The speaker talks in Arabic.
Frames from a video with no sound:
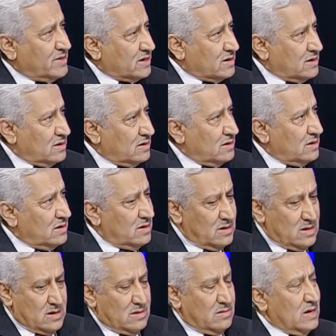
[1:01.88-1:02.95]
برا
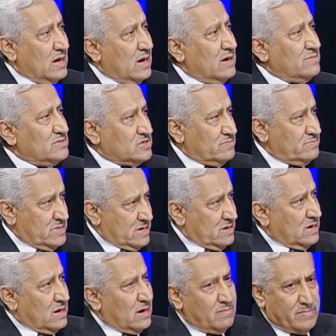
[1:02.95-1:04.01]
انا مش
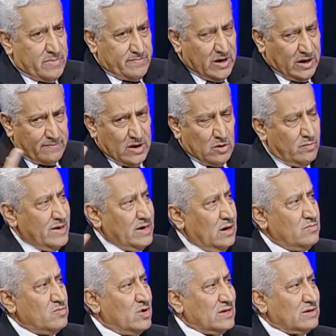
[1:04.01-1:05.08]
بيقبلوا مني
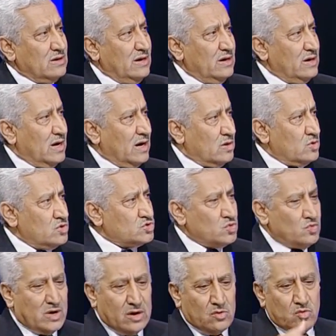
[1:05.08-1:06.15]
المواطنين اني اغرش
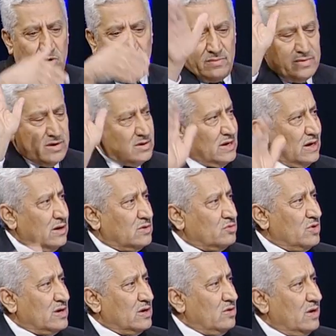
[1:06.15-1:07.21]
واقول يلا
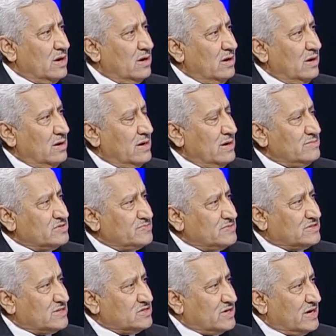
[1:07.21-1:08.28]
توكلوا على الله انا مش
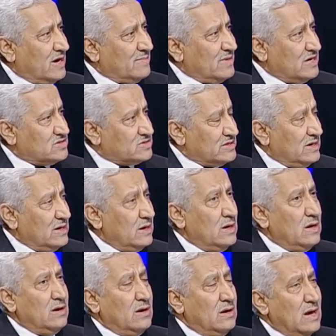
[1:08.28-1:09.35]
مستجري اعمل شيء يعني
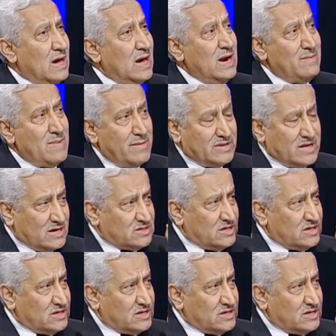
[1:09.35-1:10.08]
هو شو بدكم انا ما بدي